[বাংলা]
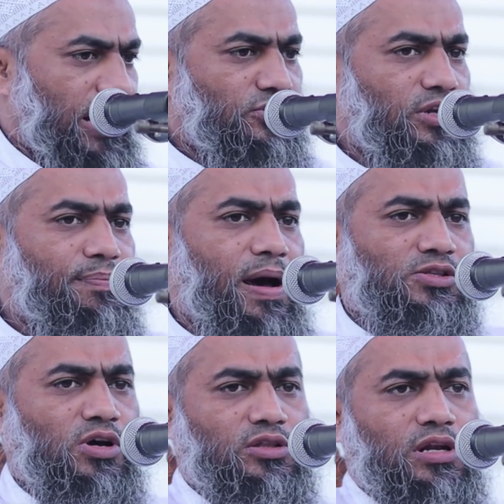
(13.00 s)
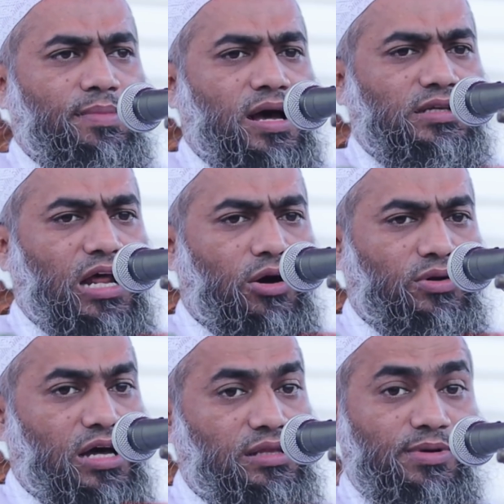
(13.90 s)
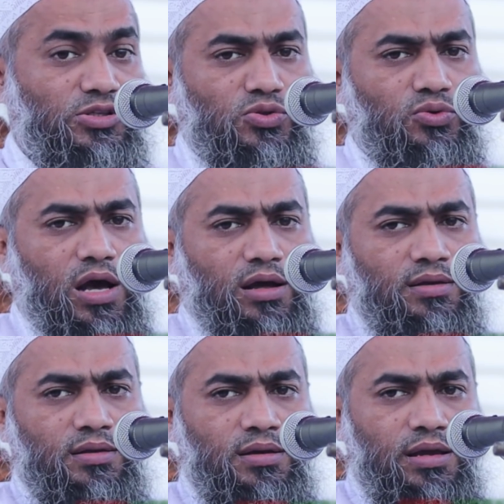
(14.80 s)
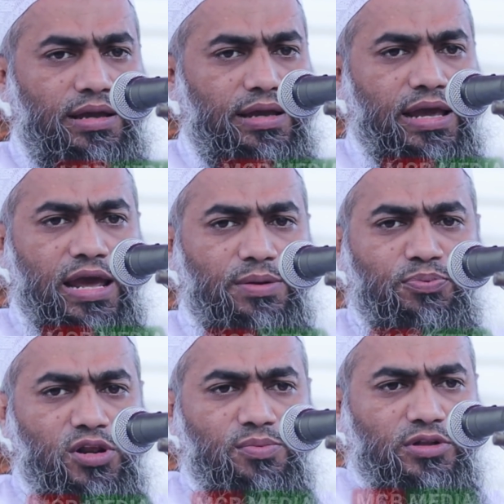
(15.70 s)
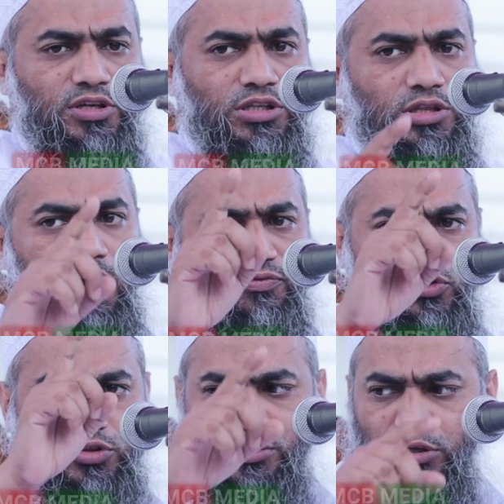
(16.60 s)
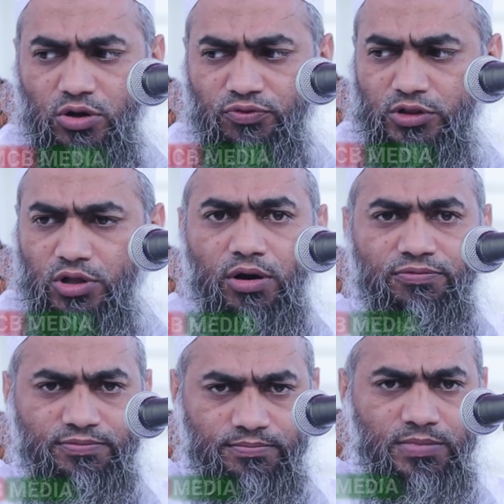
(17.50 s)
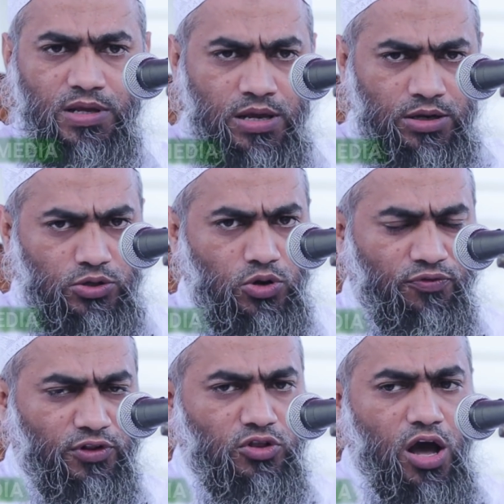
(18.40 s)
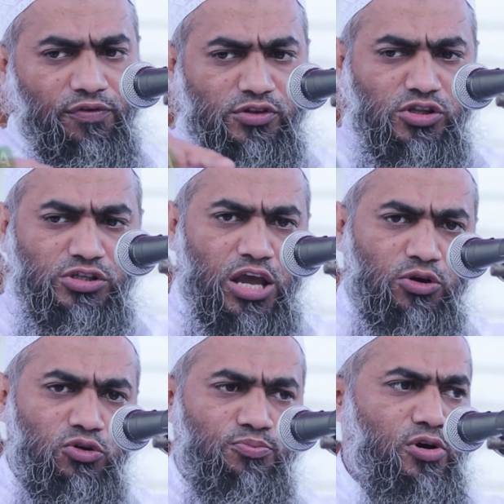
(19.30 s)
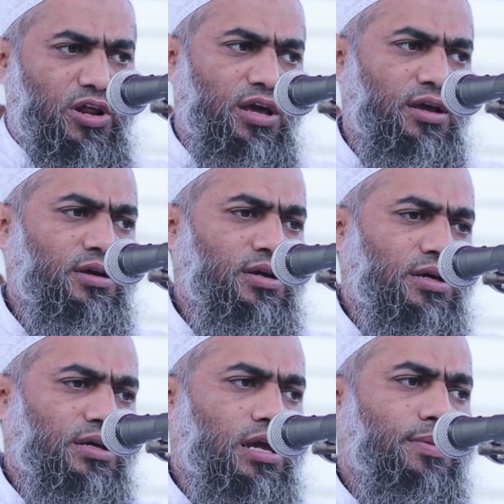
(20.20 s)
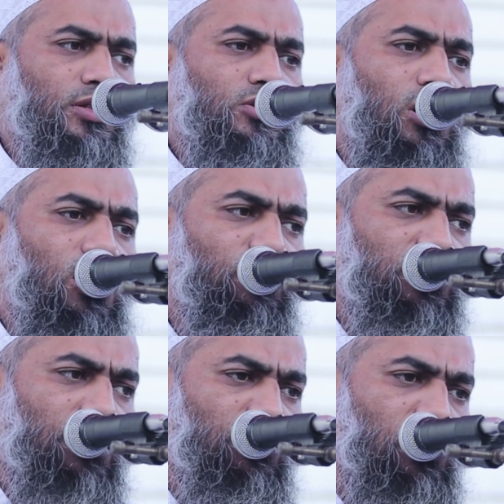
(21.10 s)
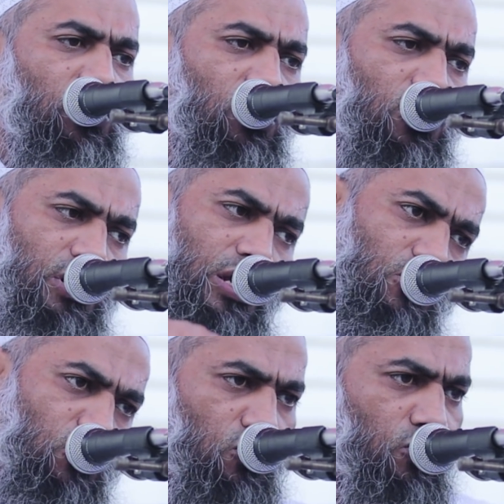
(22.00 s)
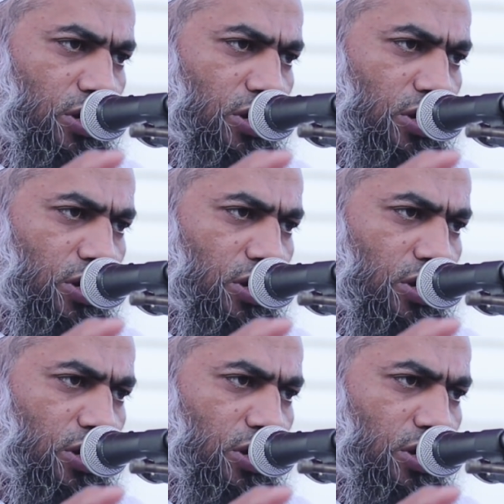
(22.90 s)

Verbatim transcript: একজনে পাঁচ অক্ত নামাজের আওরাদ মসনুনা এর পরিবর্তে সে তফ করতেছে নফল তফ নফল তফে যদি সে এগুলো পড়ে এবার তফও দামি হলো এগুলো